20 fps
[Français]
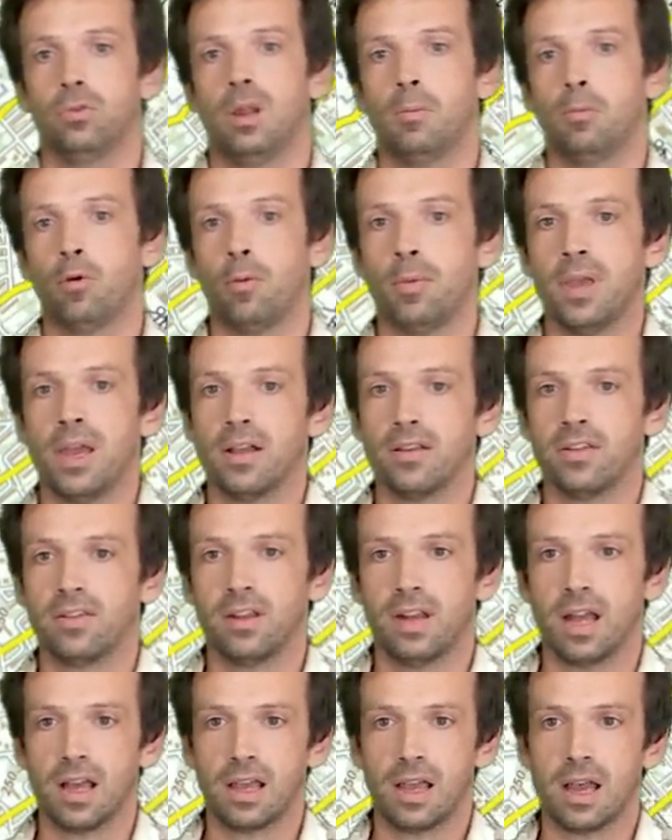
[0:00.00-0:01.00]
La première, c'est
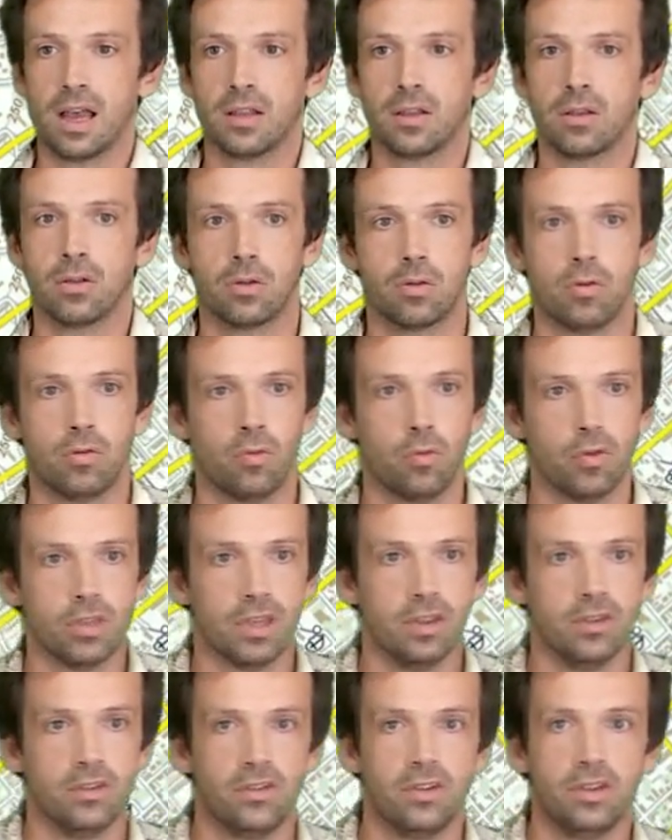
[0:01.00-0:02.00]
la carte que vous voyez
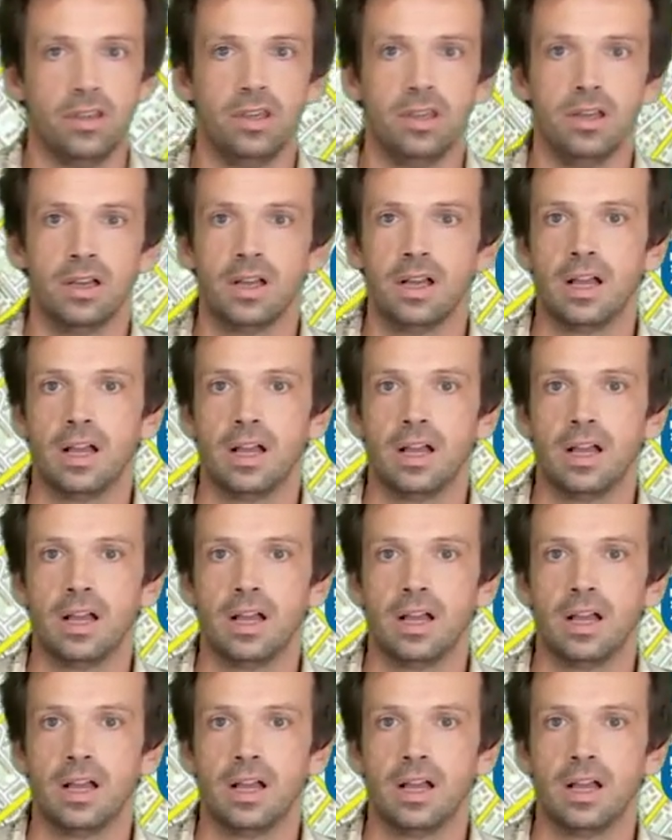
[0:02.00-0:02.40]
ici.